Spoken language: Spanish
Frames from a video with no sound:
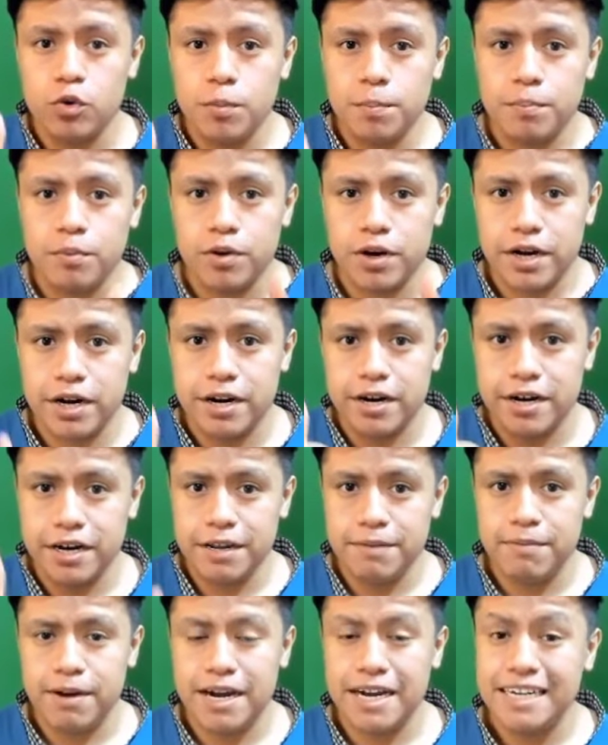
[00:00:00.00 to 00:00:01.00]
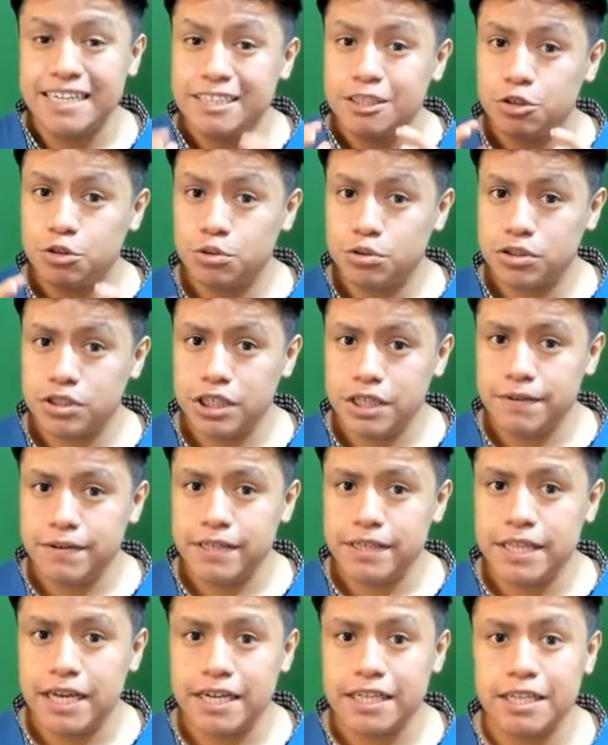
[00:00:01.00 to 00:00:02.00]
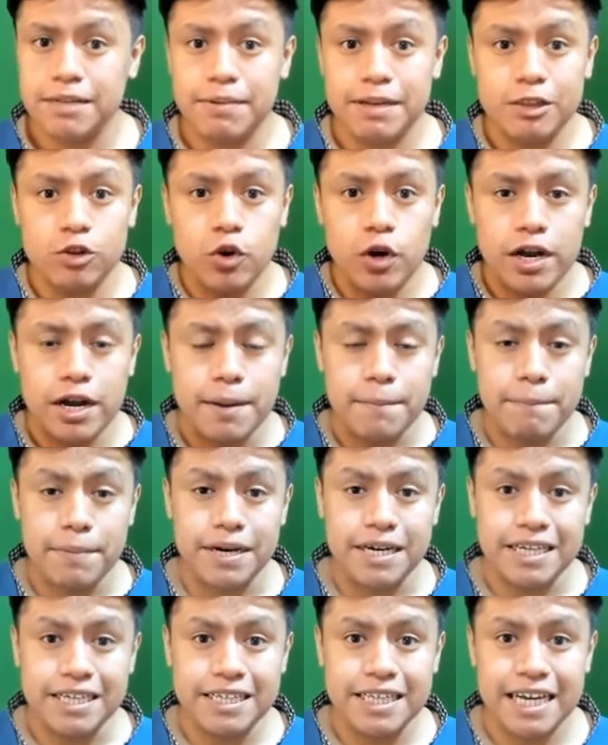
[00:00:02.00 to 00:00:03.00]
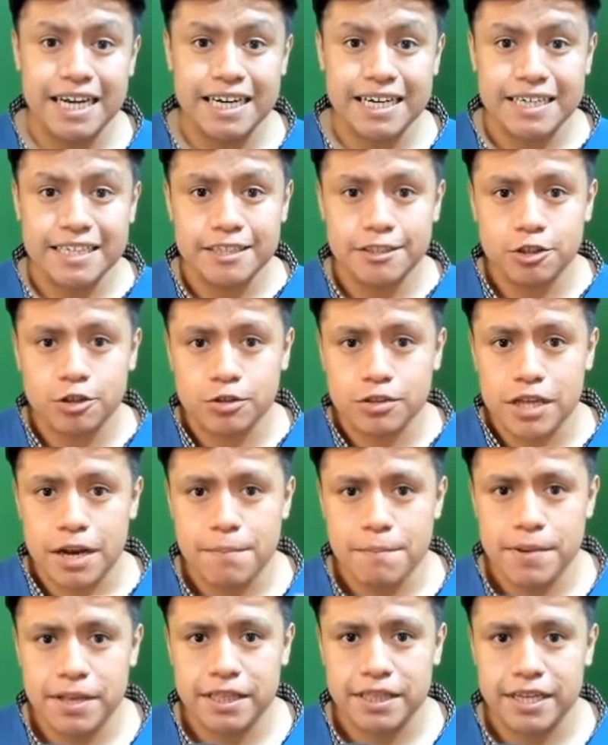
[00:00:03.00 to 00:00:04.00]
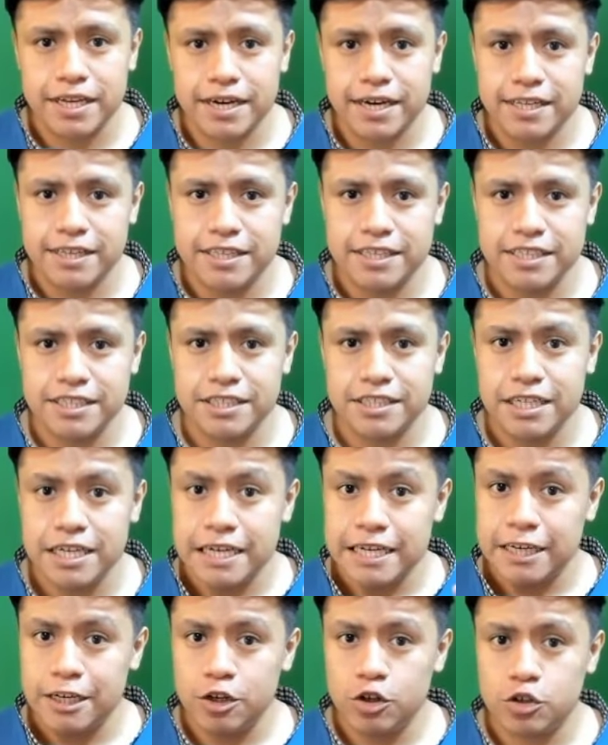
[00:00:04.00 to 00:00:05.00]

con un pulgar arriba suscríbete activando la campanita que es totalmente gratis